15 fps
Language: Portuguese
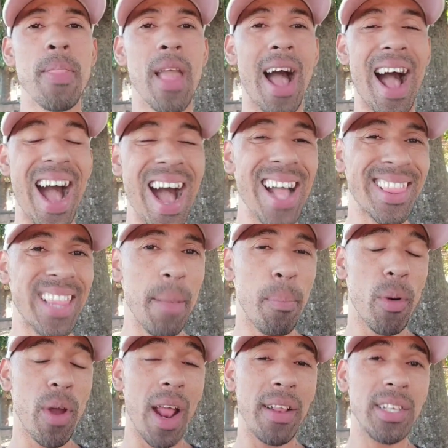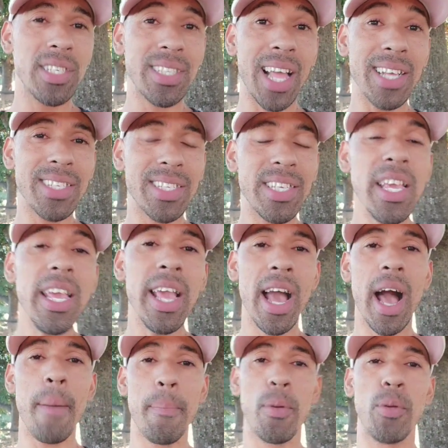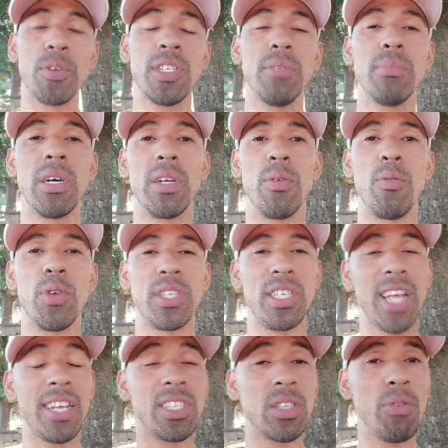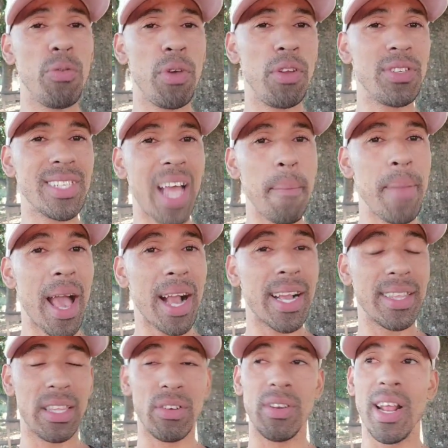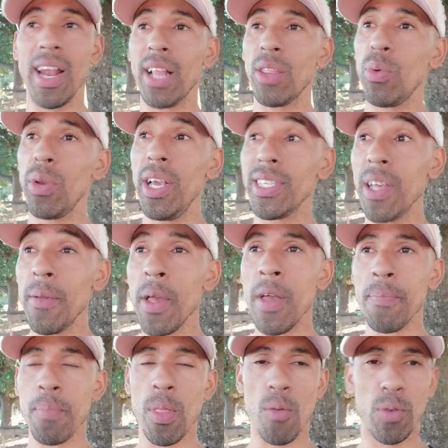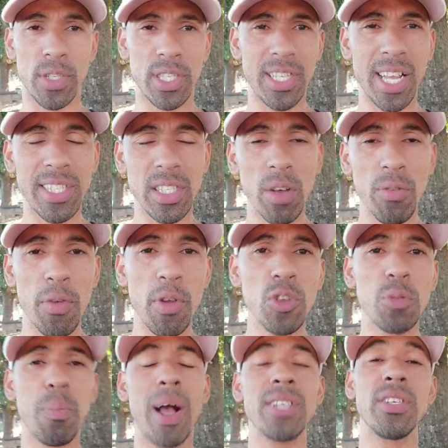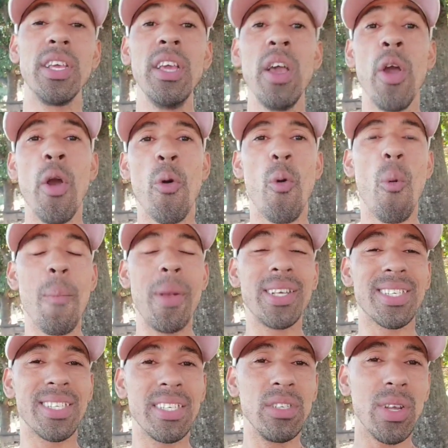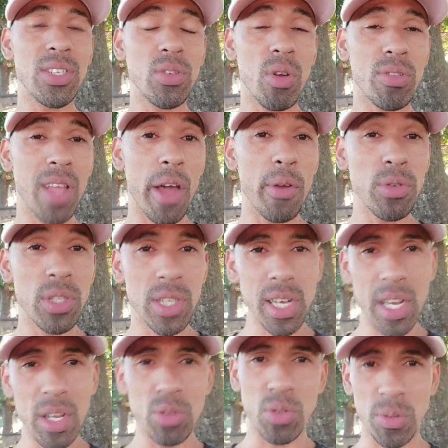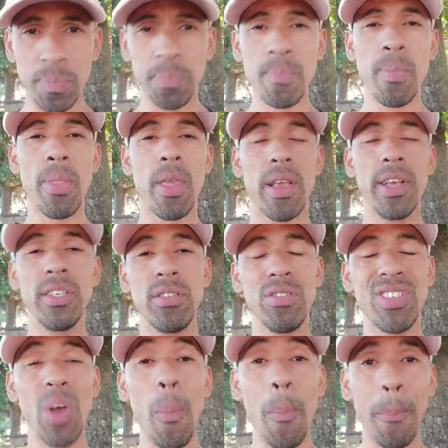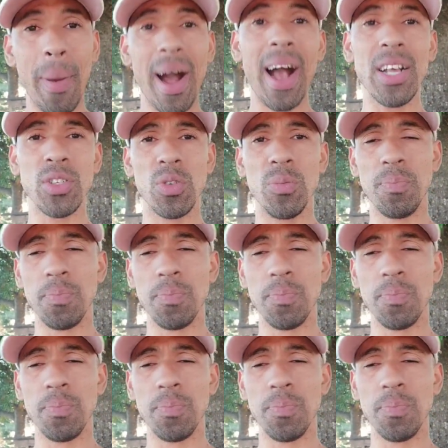a temporada está se aproximando. Vocês já estão vendo sabiá cantando na natureza, vocês já estão vendo os pássaros começando a soltar os cantos. E se o seu pássaro